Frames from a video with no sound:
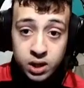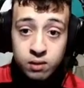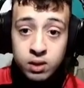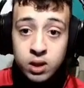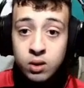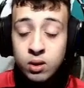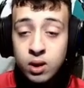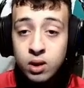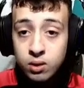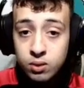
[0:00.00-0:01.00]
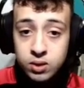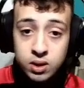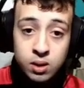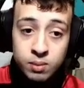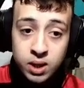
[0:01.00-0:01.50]
il video così
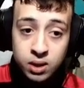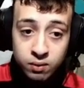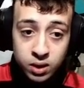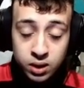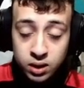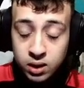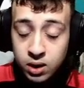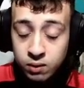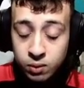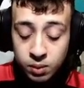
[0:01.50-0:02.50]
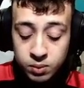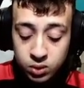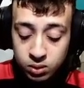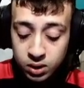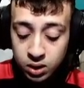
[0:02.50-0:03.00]
nel, mentre vi intrattenevo, ma mi
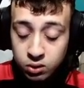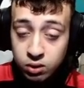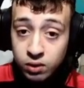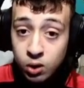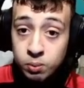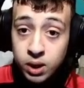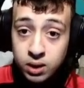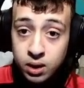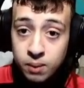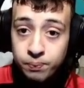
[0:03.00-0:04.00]
sono dimenticato di farlo partire.